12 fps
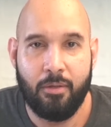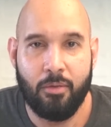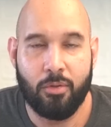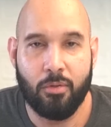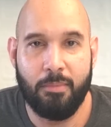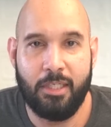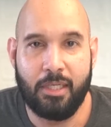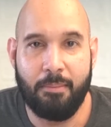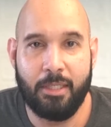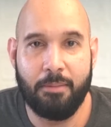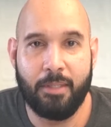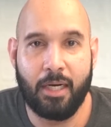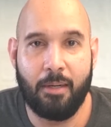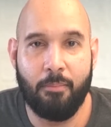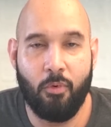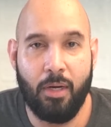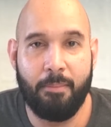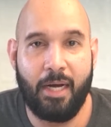untuk bisa menciptakan
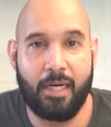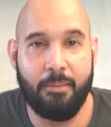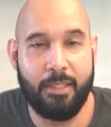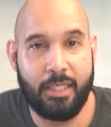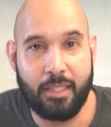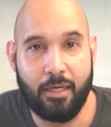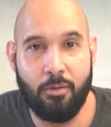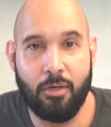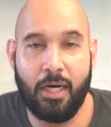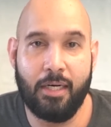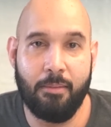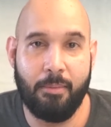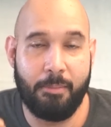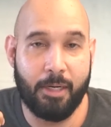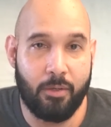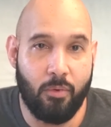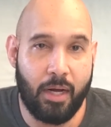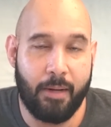peluang bahkan mencetak gol karena di babak
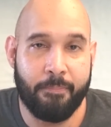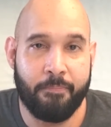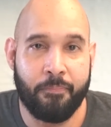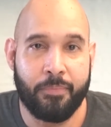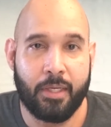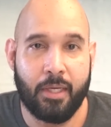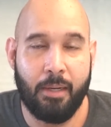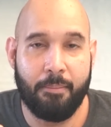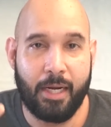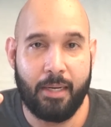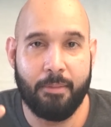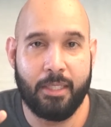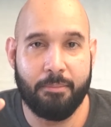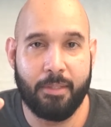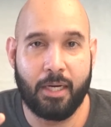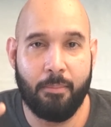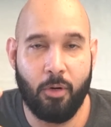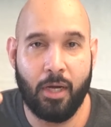kedua yang mereka
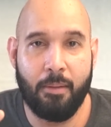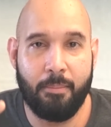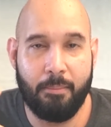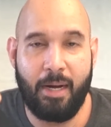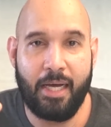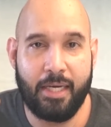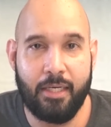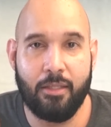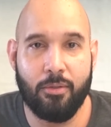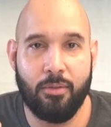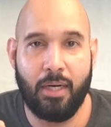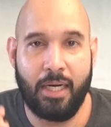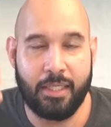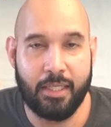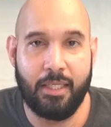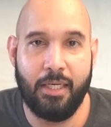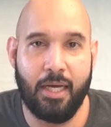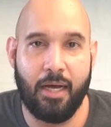menciptakan peluang yang berbahaya itu hanya
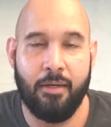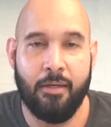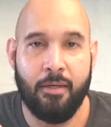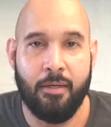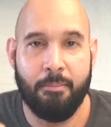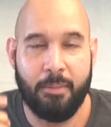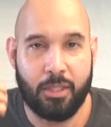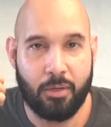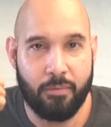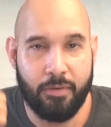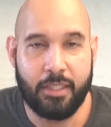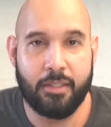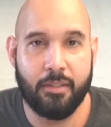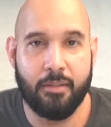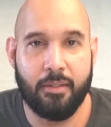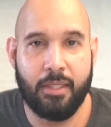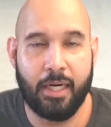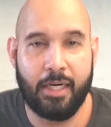tiga
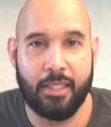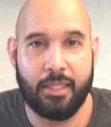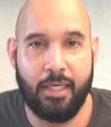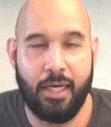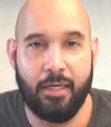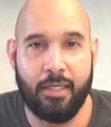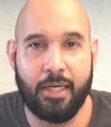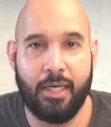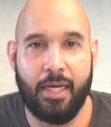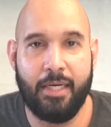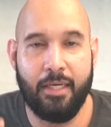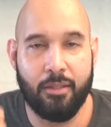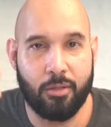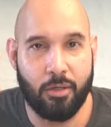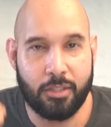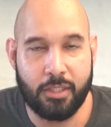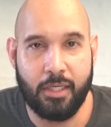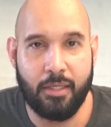Mitrovic yang kena tiang dari heading
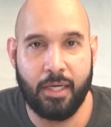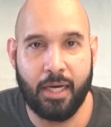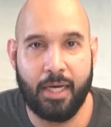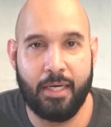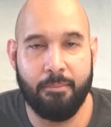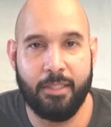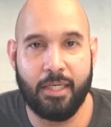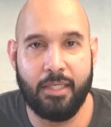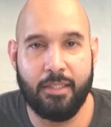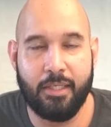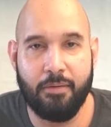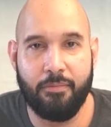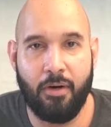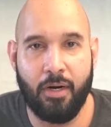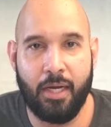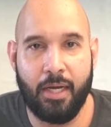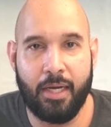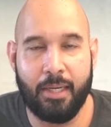Tosin yang heading bisa di save
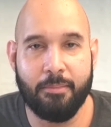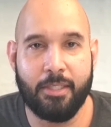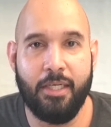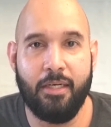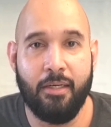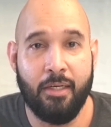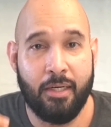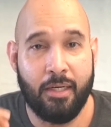oleh Ramsdale